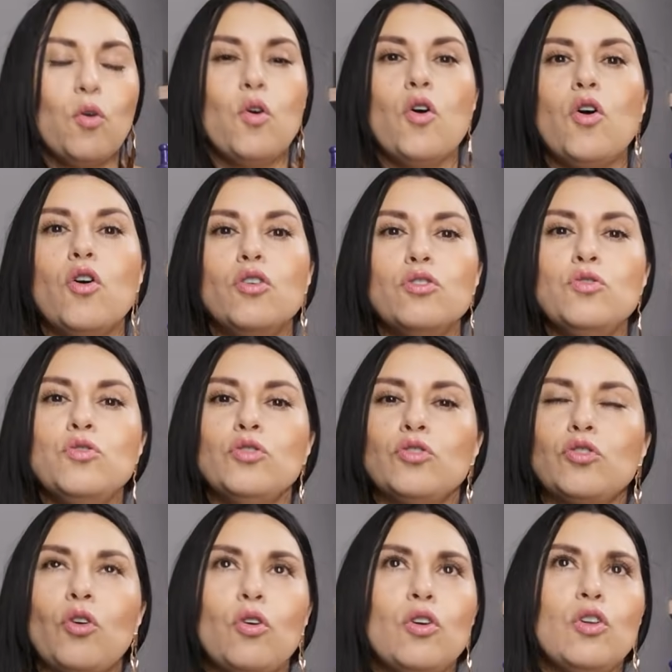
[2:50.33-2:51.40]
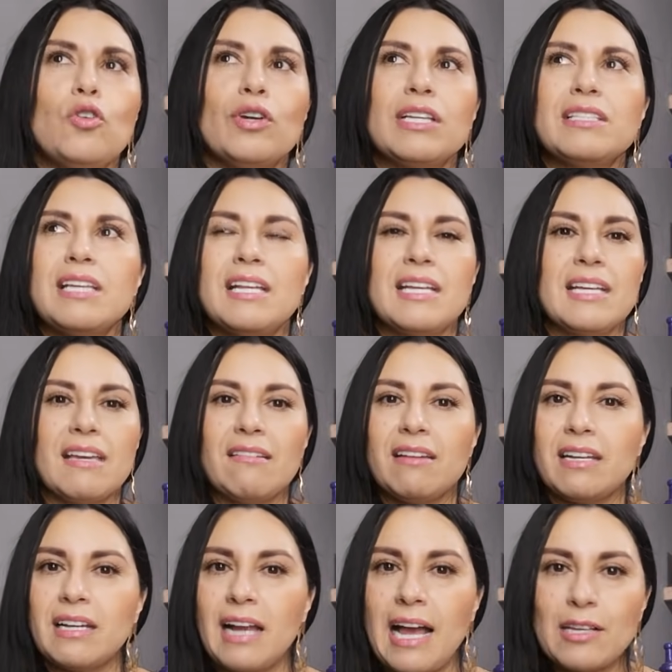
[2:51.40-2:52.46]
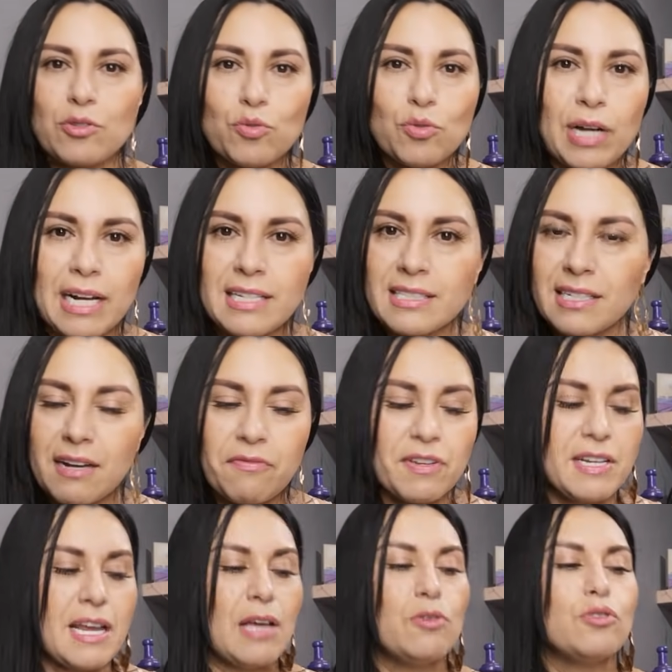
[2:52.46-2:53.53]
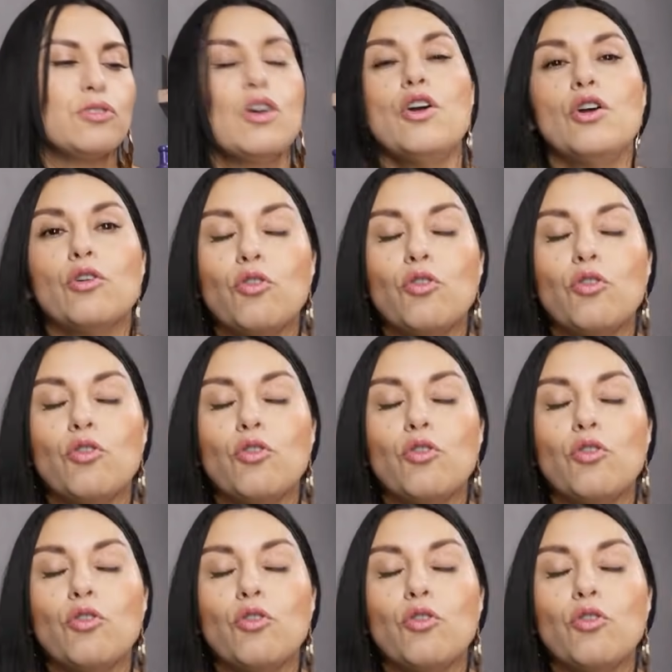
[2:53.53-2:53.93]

o todo lo que tiene que ver azúcares refinados